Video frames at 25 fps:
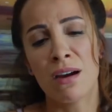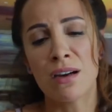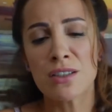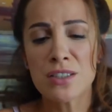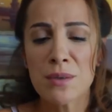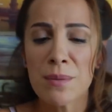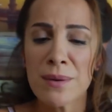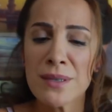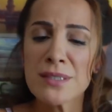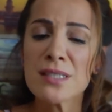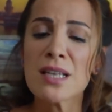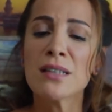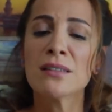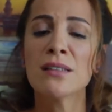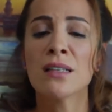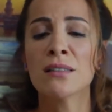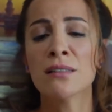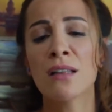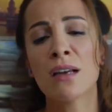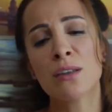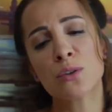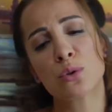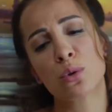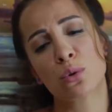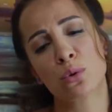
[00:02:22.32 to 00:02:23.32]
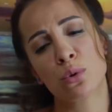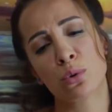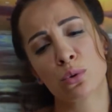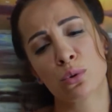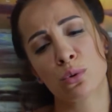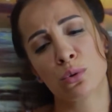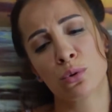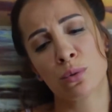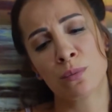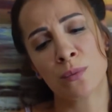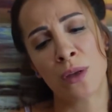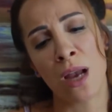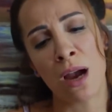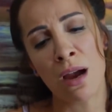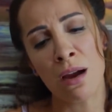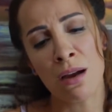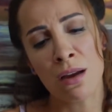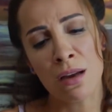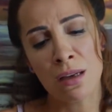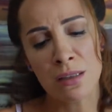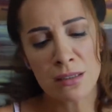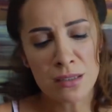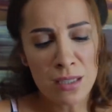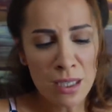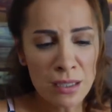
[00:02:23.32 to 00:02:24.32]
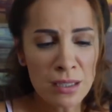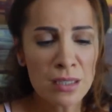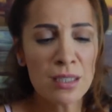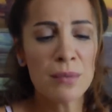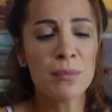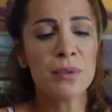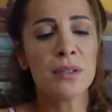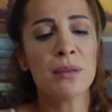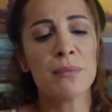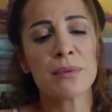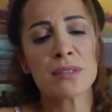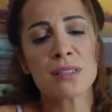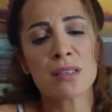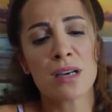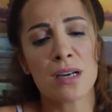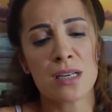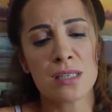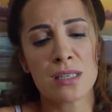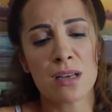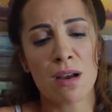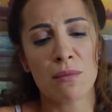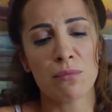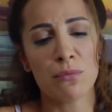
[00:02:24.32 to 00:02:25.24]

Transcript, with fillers: Acaba senden daha çok yoruldum ya. Sen niye bana masaj